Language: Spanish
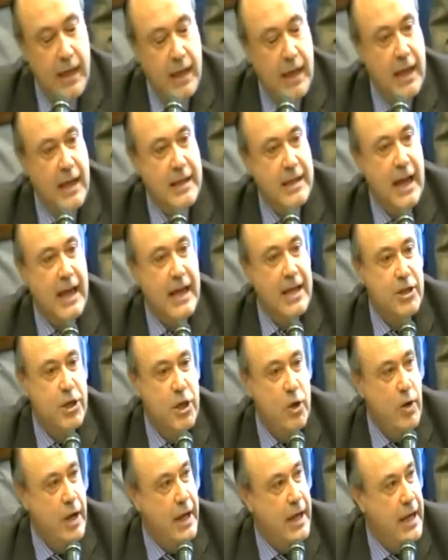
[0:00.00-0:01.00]
Esta
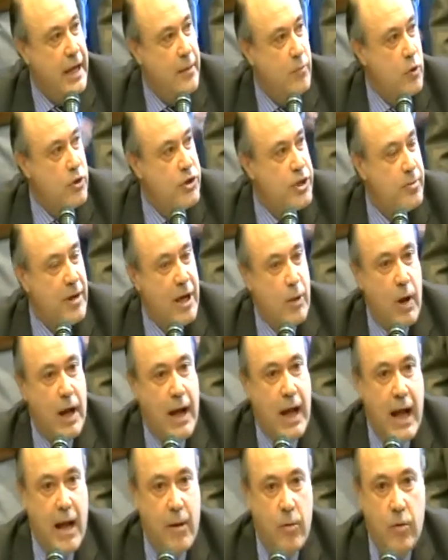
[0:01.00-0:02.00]
gestión que hemos llevado a
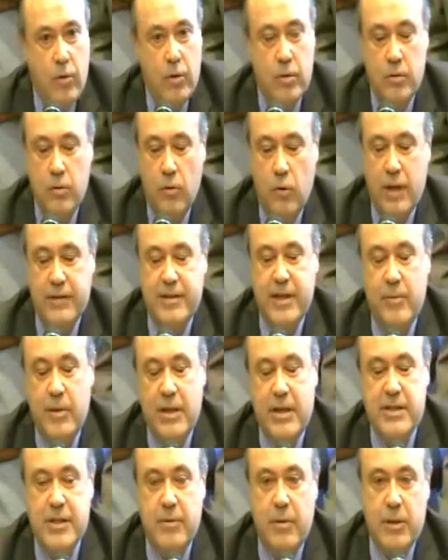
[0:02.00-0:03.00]
cabo, o que se
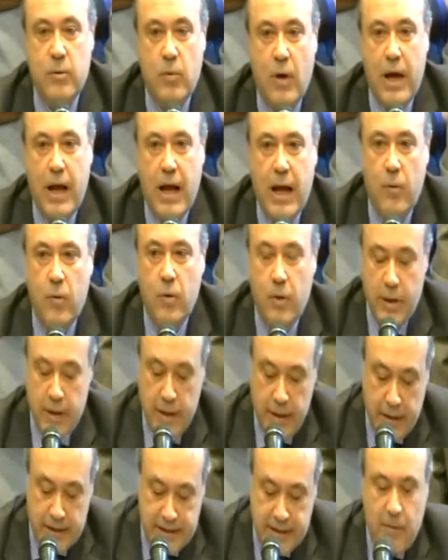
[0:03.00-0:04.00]
viene llevando a cabo,
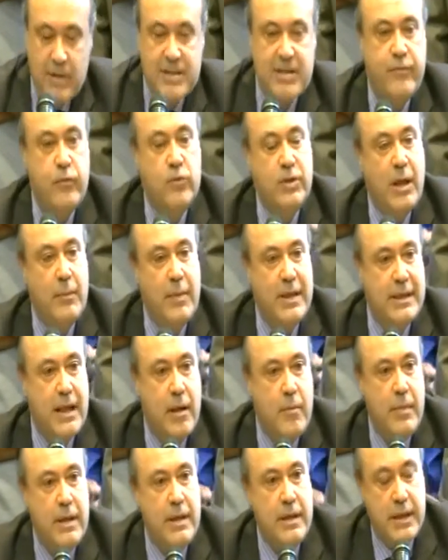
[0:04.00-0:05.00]
se basa
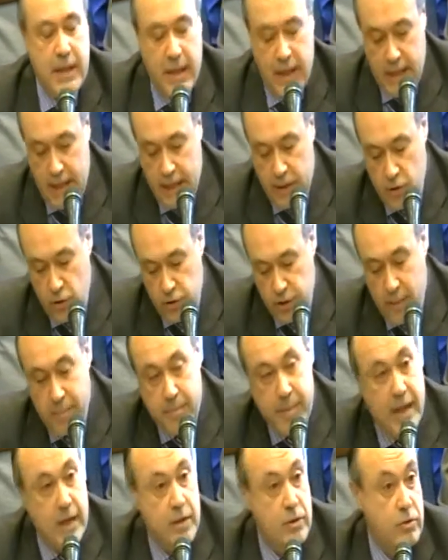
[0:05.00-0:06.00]
fundamentalmente en dos
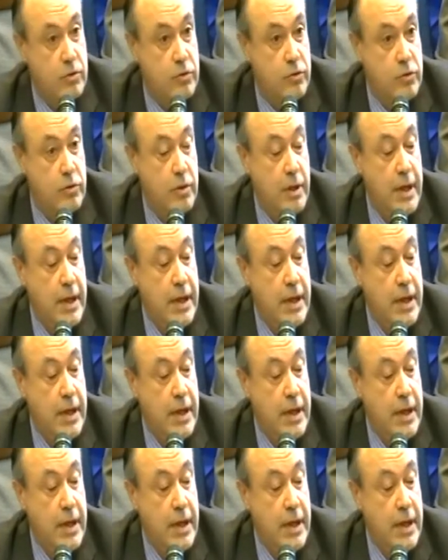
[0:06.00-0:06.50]
aspectos,